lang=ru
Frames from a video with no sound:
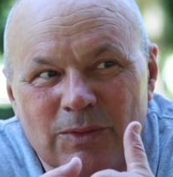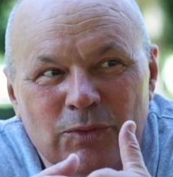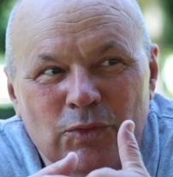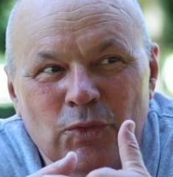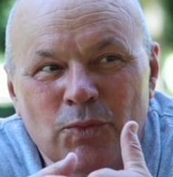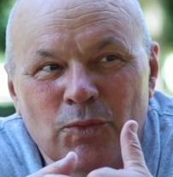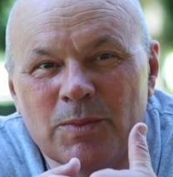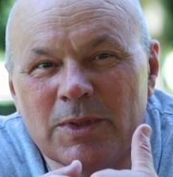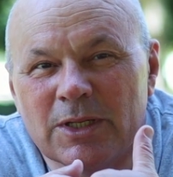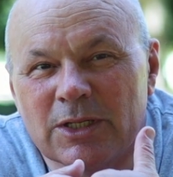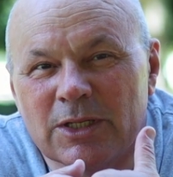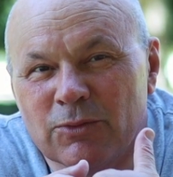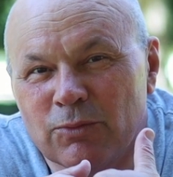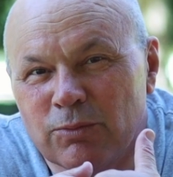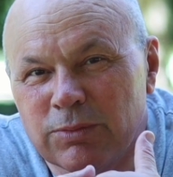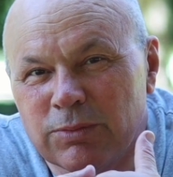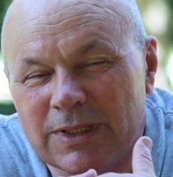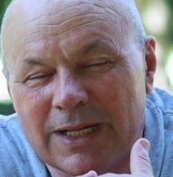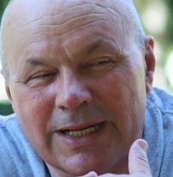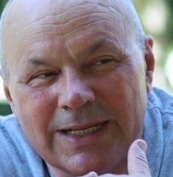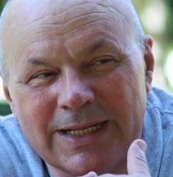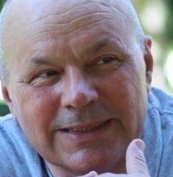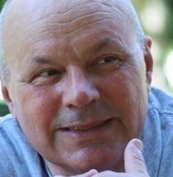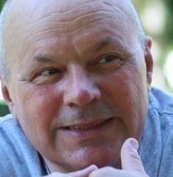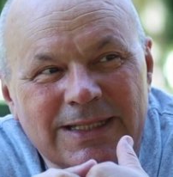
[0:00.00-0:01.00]
ту меру
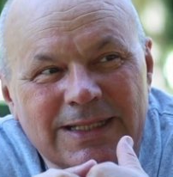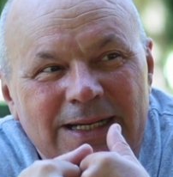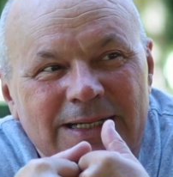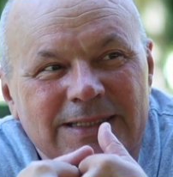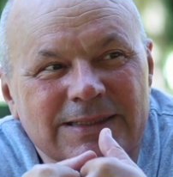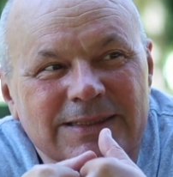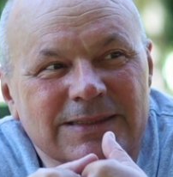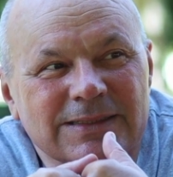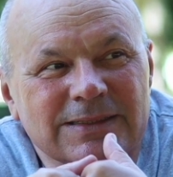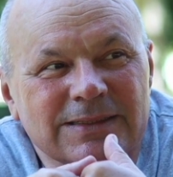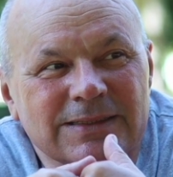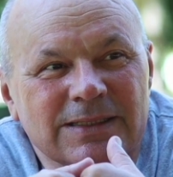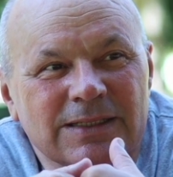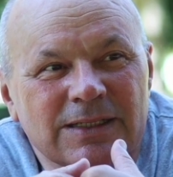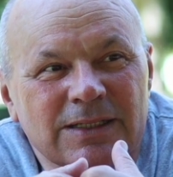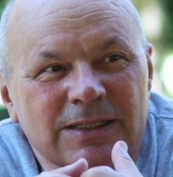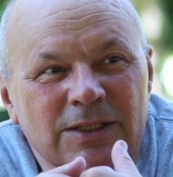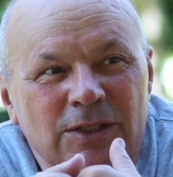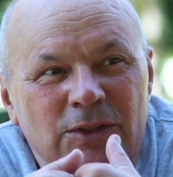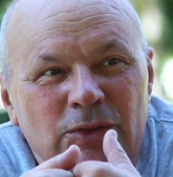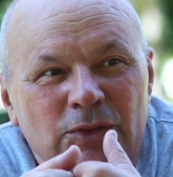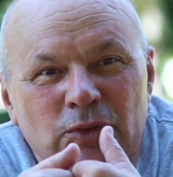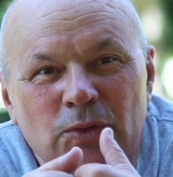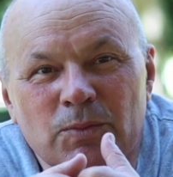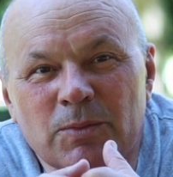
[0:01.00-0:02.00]
благодати,
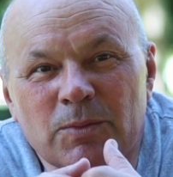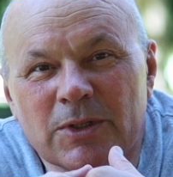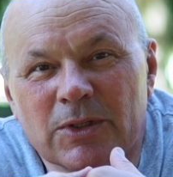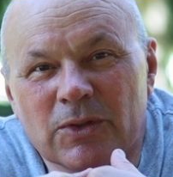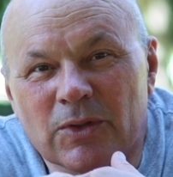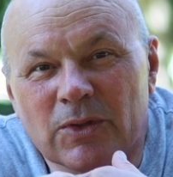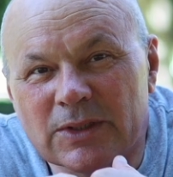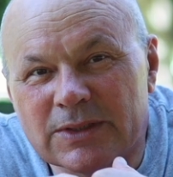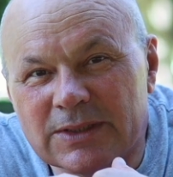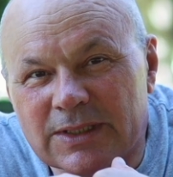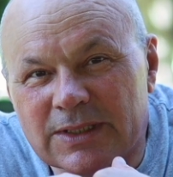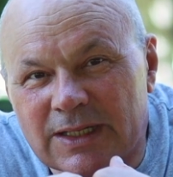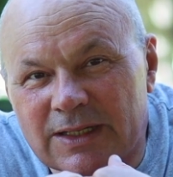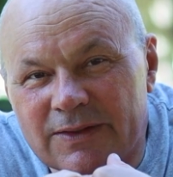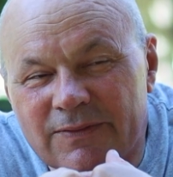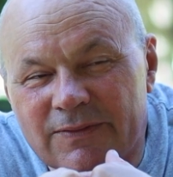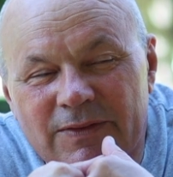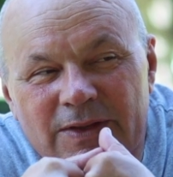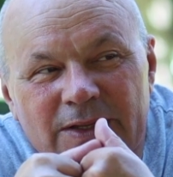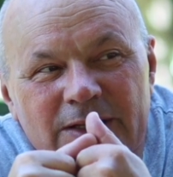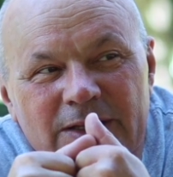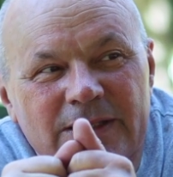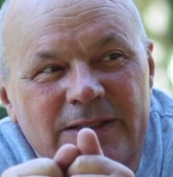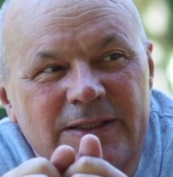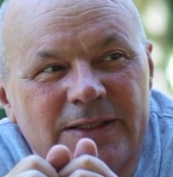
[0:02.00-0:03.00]
ту меру
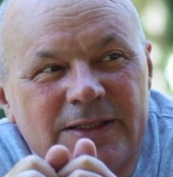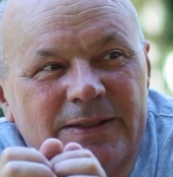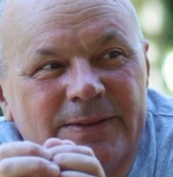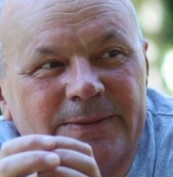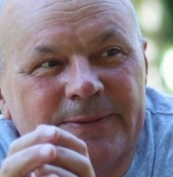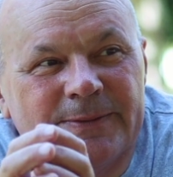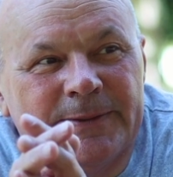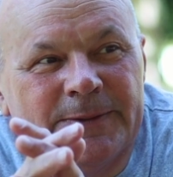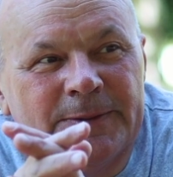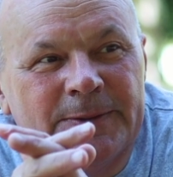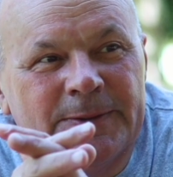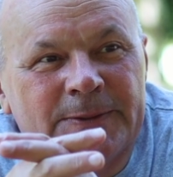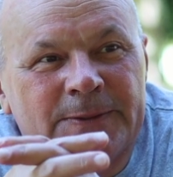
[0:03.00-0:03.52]
откровения,